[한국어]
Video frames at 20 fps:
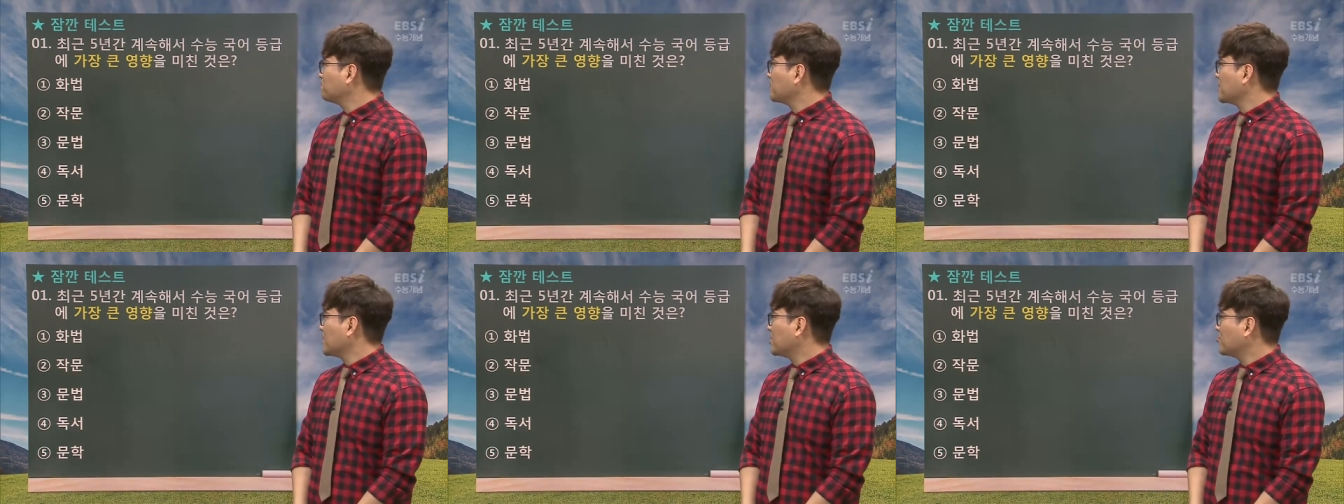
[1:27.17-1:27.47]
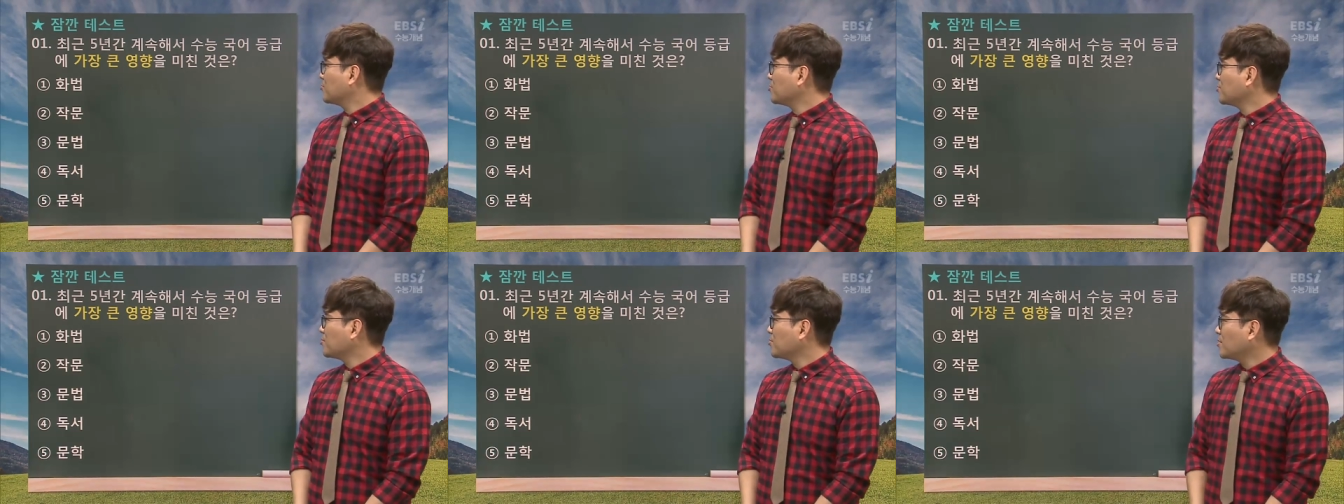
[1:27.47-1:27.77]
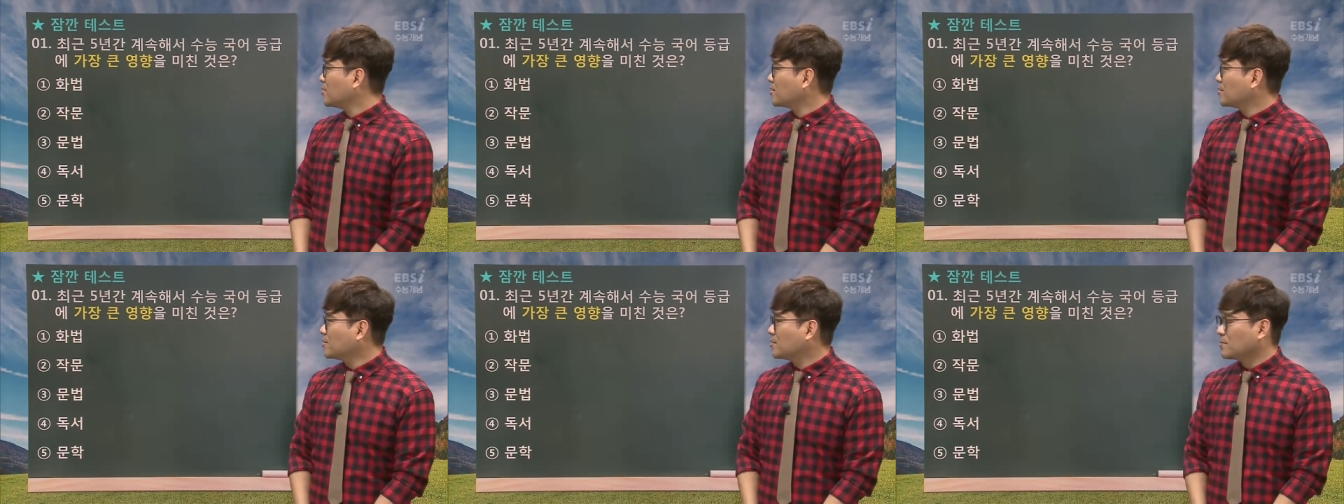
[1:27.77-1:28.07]
이
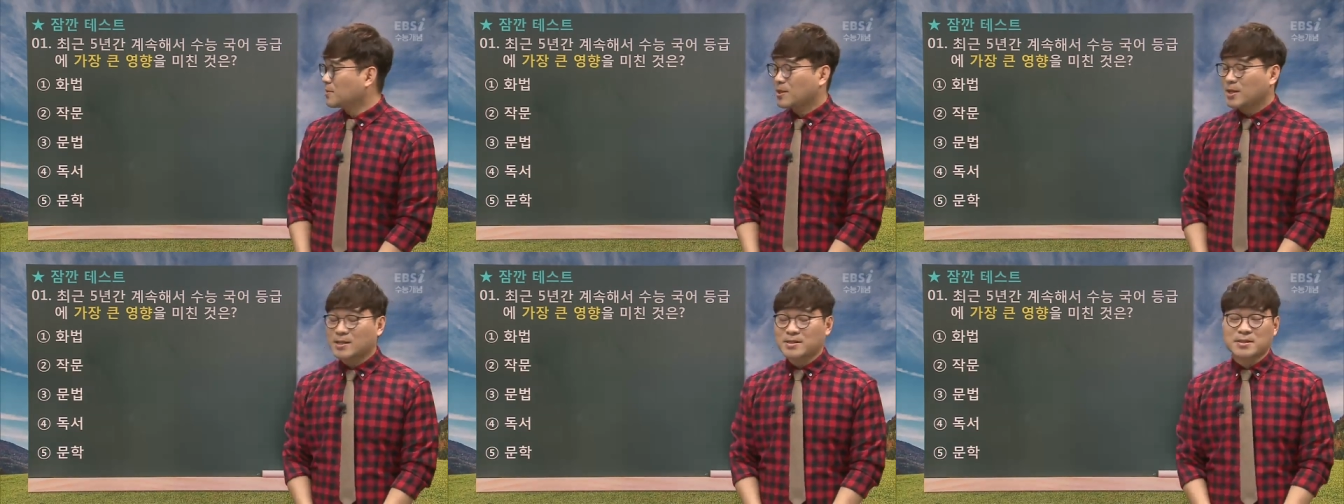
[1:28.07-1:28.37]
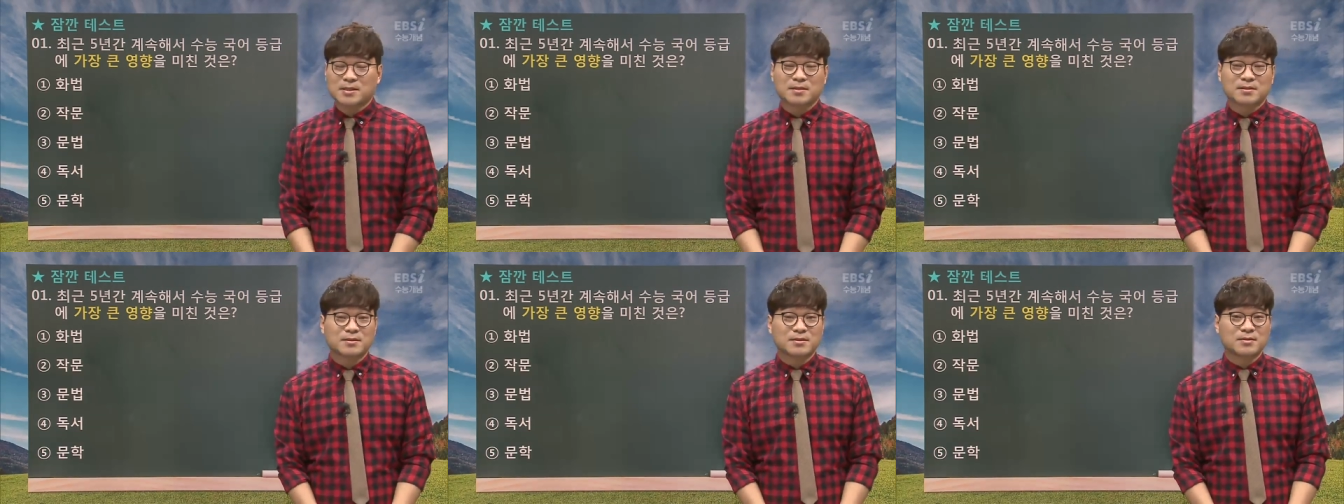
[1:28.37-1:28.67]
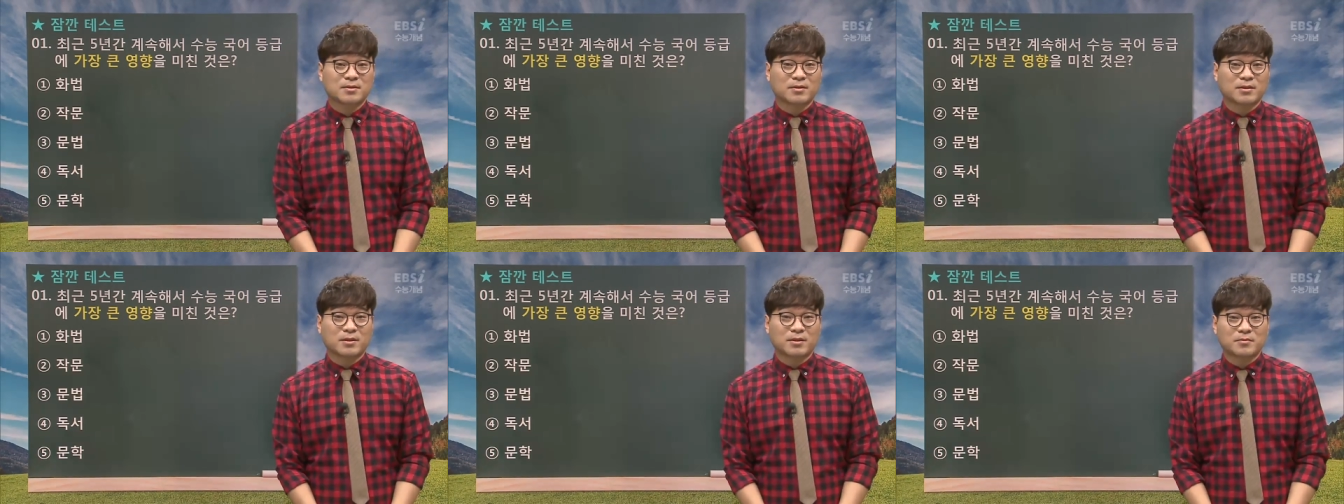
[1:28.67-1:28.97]
수능국어 등급에 가장 큰
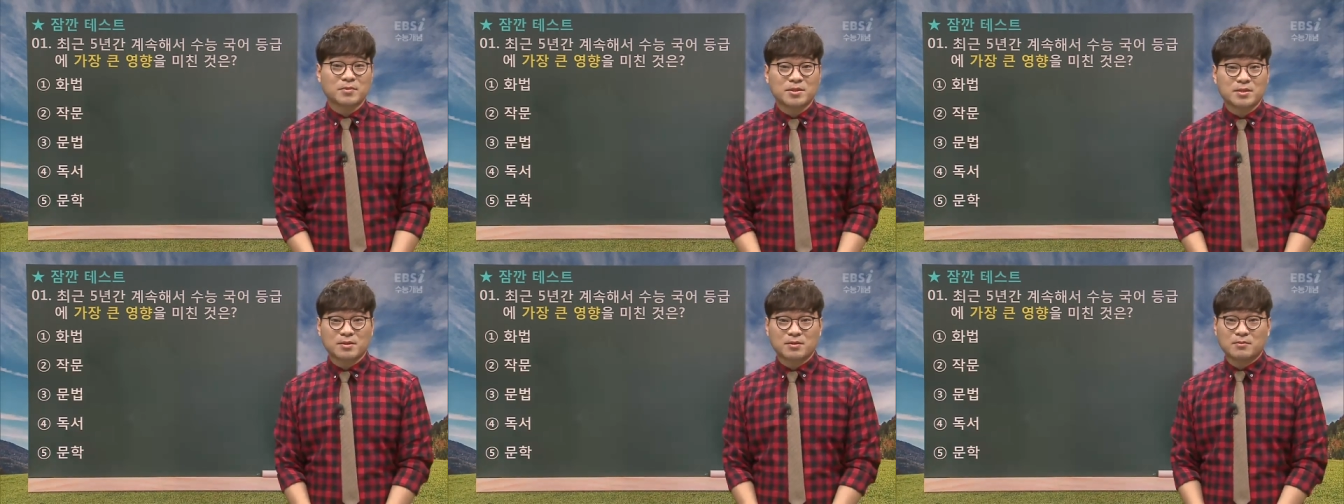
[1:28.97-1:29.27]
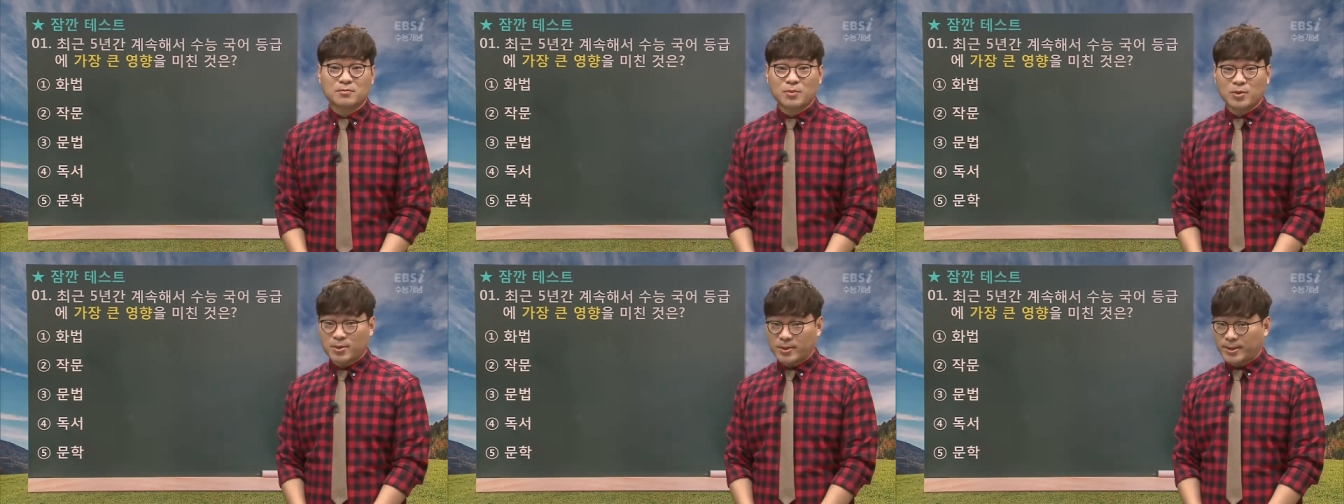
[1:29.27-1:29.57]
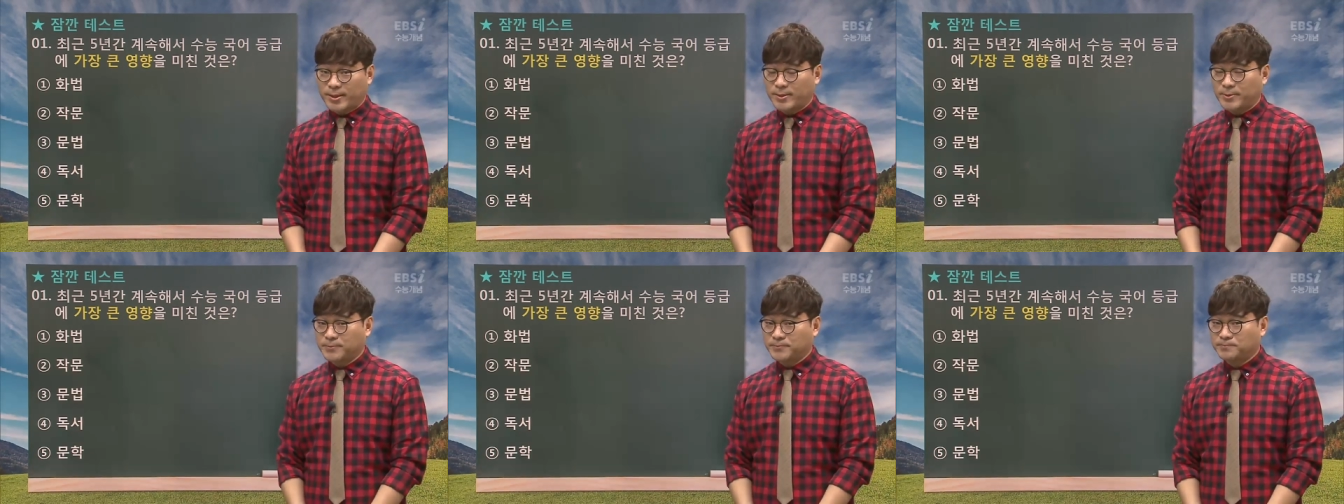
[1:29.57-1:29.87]
영향을 미친 건
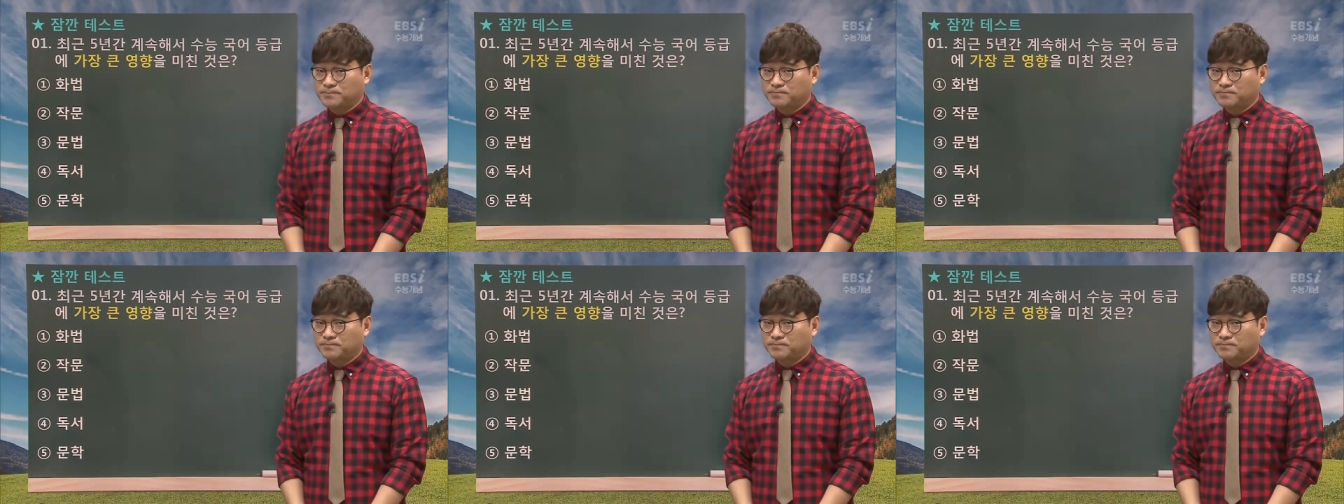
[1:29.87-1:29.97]
뭘까요?